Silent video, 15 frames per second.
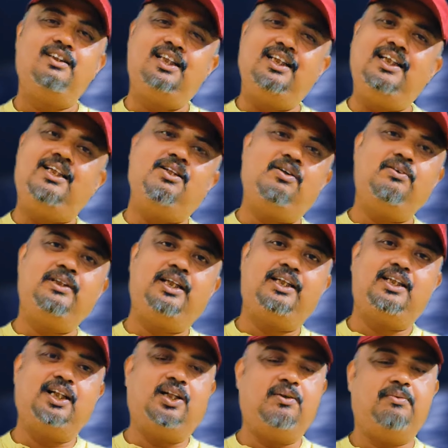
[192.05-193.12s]
সেই দিকটাও
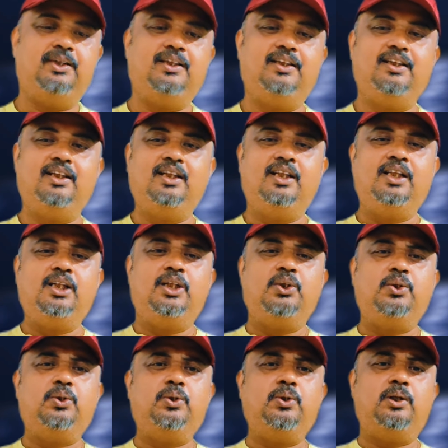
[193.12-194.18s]
দেখতে হবে
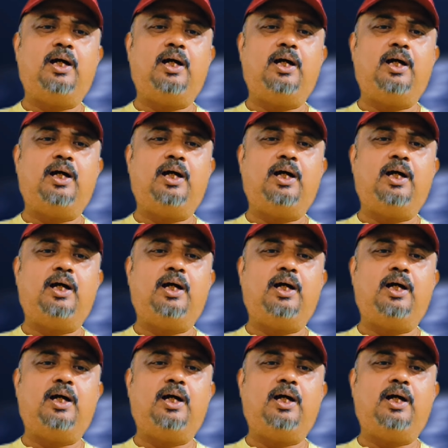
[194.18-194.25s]
তো